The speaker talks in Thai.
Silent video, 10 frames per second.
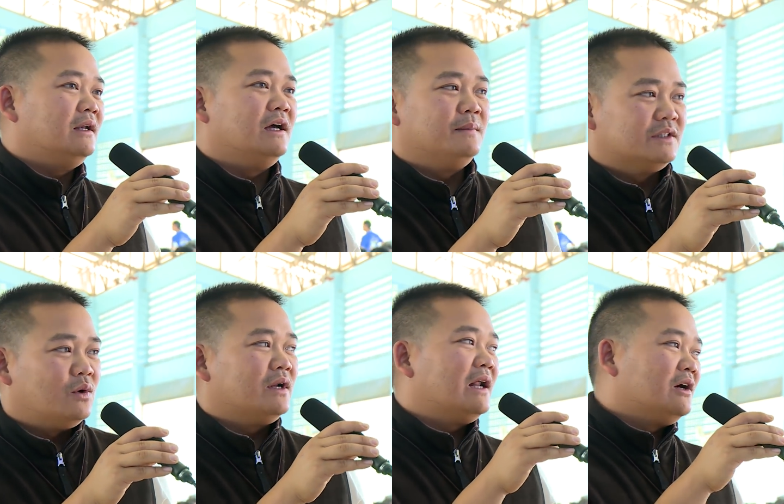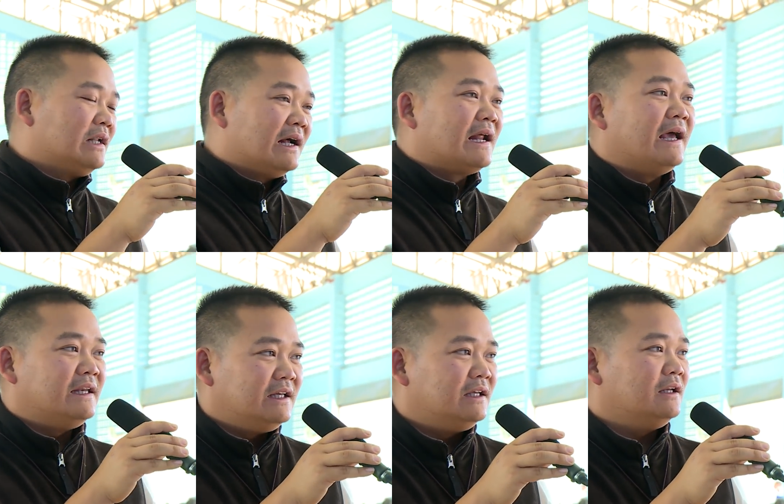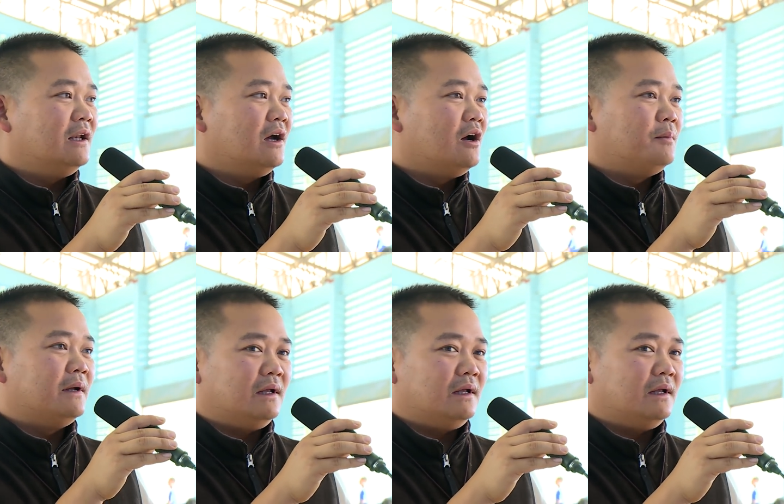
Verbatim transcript: เดินไปส่งท่านก็ทักทายดีแล้วก็